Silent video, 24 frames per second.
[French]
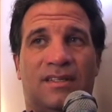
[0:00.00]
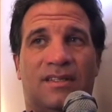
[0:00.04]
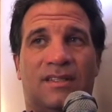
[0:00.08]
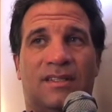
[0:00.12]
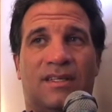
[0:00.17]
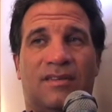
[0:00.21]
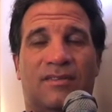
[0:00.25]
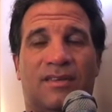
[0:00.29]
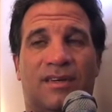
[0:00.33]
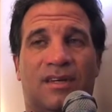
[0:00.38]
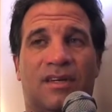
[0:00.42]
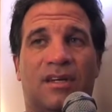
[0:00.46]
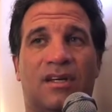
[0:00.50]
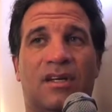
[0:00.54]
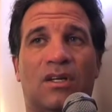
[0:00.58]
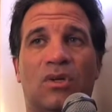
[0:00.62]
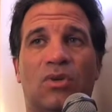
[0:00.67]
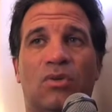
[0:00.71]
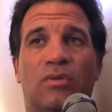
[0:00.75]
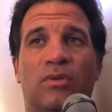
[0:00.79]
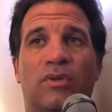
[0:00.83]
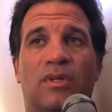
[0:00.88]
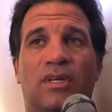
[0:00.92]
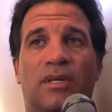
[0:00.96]
euh, avec un
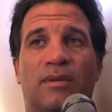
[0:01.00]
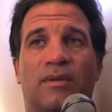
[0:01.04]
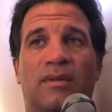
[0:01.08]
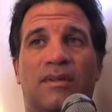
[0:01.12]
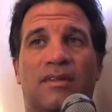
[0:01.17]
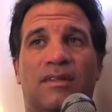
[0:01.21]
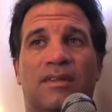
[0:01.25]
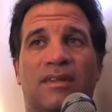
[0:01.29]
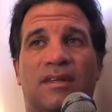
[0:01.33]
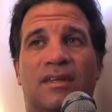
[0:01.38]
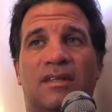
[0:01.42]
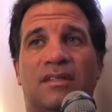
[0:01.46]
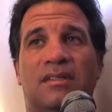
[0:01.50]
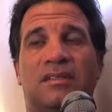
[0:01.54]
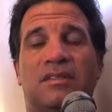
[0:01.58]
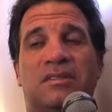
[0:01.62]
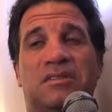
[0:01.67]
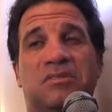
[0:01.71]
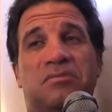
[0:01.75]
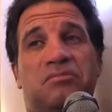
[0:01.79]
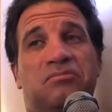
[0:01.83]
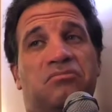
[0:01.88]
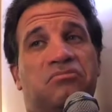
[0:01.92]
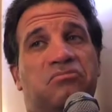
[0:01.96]
club, une équipe nationale.
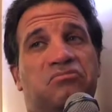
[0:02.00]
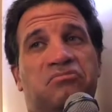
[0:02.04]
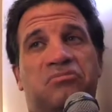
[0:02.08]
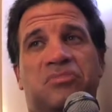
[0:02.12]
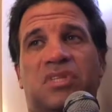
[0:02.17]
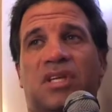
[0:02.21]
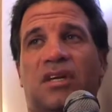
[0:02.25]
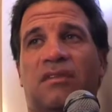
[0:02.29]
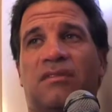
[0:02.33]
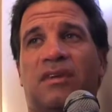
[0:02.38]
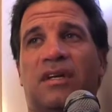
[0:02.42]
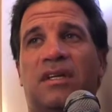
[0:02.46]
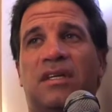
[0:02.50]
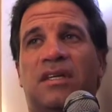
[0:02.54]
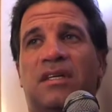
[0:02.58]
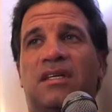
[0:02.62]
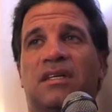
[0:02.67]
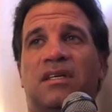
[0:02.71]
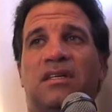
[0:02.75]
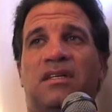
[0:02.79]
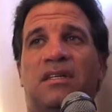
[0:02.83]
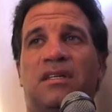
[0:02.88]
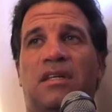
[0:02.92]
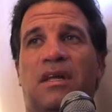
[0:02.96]
Un travail
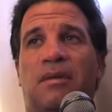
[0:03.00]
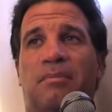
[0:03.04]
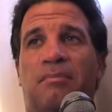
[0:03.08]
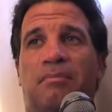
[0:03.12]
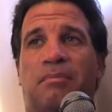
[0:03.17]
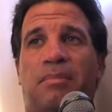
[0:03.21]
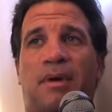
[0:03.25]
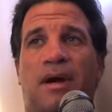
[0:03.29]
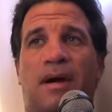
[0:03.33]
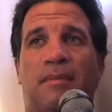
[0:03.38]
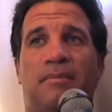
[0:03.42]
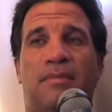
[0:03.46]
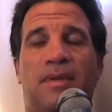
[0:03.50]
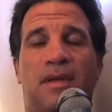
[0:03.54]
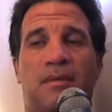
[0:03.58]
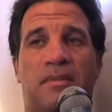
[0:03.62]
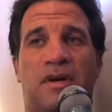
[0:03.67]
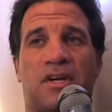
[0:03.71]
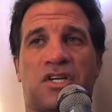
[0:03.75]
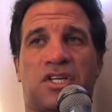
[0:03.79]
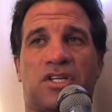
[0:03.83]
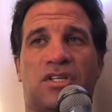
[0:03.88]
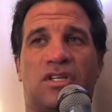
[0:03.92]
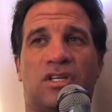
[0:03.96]
qui n'a pas bien
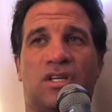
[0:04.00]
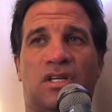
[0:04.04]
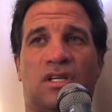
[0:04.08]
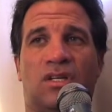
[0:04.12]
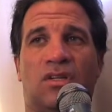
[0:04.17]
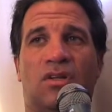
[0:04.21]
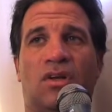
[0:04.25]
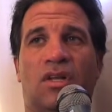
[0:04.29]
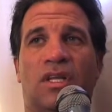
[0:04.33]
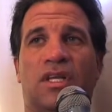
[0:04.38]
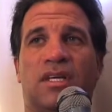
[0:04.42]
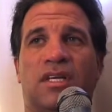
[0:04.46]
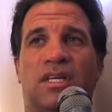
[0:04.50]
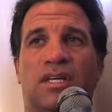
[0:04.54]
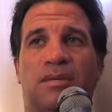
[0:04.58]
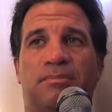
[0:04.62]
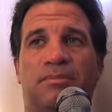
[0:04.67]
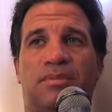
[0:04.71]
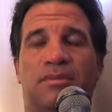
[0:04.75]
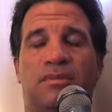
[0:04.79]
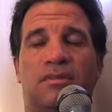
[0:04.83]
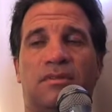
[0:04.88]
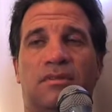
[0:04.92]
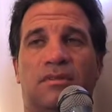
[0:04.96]
marché dans
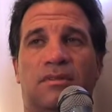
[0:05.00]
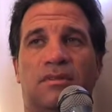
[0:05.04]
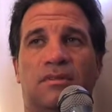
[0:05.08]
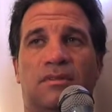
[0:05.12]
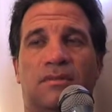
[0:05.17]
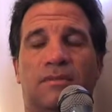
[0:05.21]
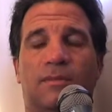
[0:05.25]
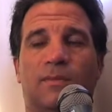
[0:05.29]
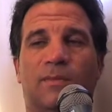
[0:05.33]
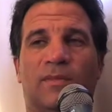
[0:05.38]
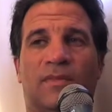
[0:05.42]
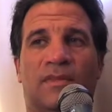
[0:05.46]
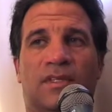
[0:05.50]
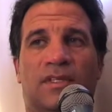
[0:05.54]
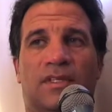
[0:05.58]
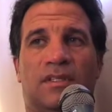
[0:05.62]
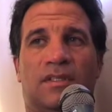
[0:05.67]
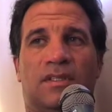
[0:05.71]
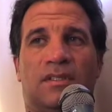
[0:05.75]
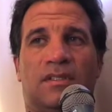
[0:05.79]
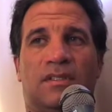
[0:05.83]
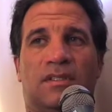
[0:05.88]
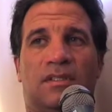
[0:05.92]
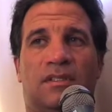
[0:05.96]
l'équipe.
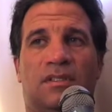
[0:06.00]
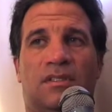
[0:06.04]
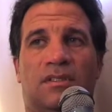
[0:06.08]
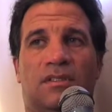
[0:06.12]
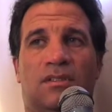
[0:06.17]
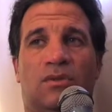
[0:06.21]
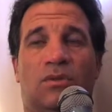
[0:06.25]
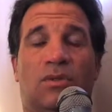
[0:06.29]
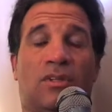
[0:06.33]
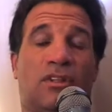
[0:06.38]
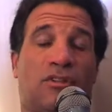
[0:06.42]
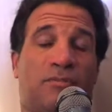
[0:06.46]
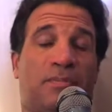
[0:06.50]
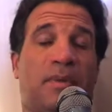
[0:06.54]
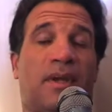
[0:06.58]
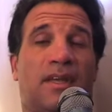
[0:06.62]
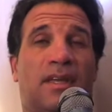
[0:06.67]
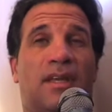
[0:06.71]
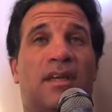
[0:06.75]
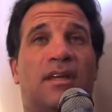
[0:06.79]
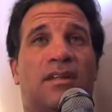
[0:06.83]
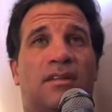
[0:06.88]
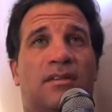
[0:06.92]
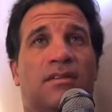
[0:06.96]
Une
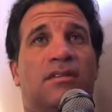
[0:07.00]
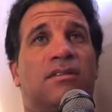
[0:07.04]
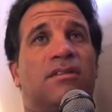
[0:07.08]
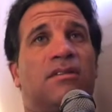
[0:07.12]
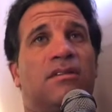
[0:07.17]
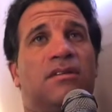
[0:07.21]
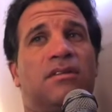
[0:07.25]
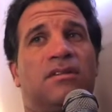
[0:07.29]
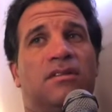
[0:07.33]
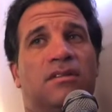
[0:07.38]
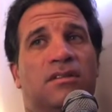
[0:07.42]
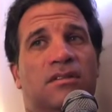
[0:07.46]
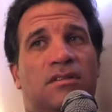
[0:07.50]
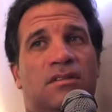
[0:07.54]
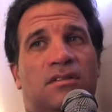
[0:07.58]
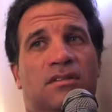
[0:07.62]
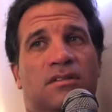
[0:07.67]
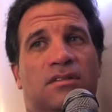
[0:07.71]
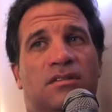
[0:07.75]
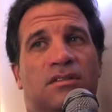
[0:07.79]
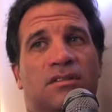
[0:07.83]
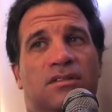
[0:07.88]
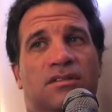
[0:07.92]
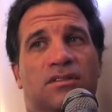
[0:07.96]
expérience,
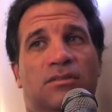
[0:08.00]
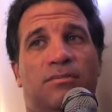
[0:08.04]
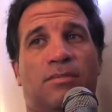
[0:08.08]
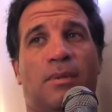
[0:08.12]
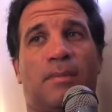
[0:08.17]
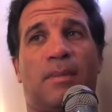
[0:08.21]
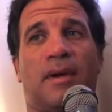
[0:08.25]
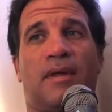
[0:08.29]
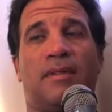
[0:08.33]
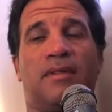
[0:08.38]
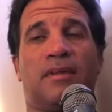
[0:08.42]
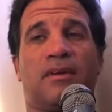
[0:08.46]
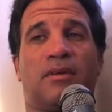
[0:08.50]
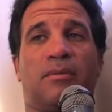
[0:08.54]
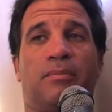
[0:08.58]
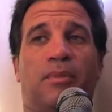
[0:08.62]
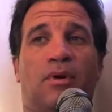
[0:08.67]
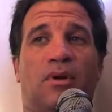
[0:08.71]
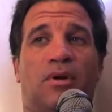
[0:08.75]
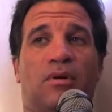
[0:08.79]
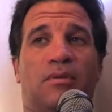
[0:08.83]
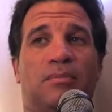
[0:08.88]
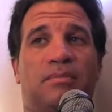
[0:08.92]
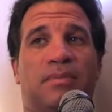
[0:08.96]
euh, je ne peux pas dire
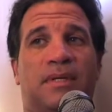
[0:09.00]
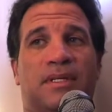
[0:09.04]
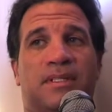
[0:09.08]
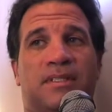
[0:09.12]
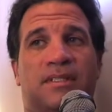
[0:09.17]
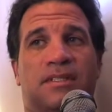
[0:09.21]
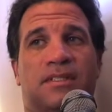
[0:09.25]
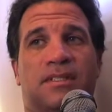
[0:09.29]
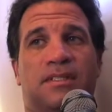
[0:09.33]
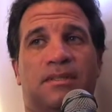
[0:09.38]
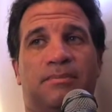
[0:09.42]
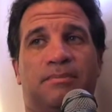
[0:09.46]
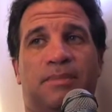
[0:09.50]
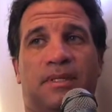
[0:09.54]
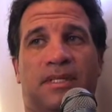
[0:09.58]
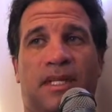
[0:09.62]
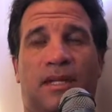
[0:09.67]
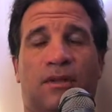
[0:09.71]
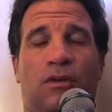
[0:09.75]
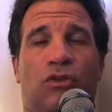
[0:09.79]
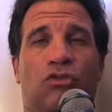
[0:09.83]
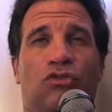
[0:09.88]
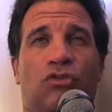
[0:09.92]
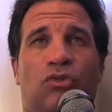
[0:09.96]
bon, parce que
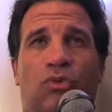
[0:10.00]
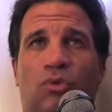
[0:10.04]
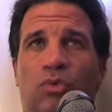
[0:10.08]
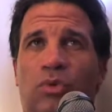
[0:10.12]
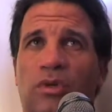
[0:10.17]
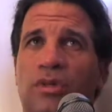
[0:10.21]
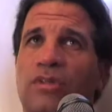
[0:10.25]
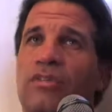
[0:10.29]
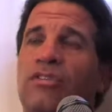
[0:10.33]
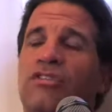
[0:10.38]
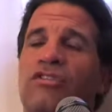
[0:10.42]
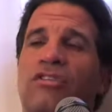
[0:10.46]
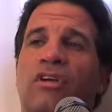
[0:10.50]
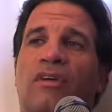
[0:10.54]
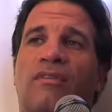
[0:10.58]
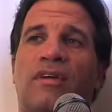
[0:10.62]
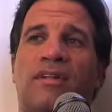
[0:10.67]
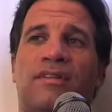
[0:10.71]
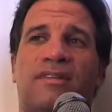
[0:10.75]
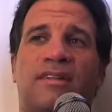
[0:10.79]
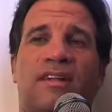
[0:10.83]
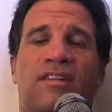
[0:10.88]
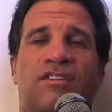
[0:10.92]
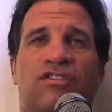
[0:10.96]
peut-être aujourd'hui, si
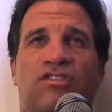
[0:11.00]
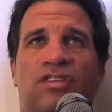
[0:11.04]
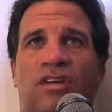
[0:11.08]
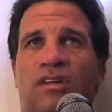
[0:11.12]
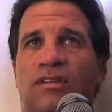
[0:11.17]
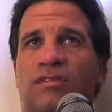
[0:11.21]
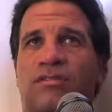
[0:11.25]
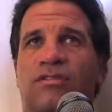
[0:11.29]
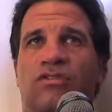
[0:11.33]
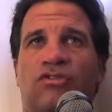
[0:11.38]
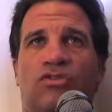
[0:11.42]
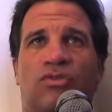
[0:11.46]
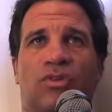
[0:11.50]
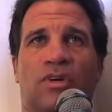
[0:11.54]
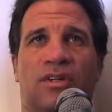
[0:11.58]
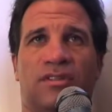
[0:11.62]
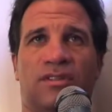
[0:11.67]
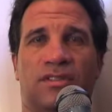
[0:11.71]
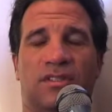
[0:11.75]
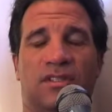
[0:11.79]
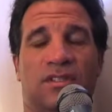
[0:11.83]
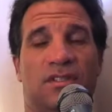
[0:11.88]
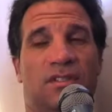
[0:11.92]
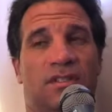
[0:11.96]
j'avais cette chance de
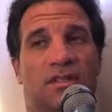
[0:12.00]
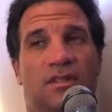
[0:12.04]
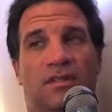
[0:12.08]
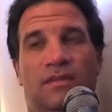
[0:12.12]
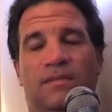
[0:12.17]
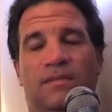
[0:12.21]
choisir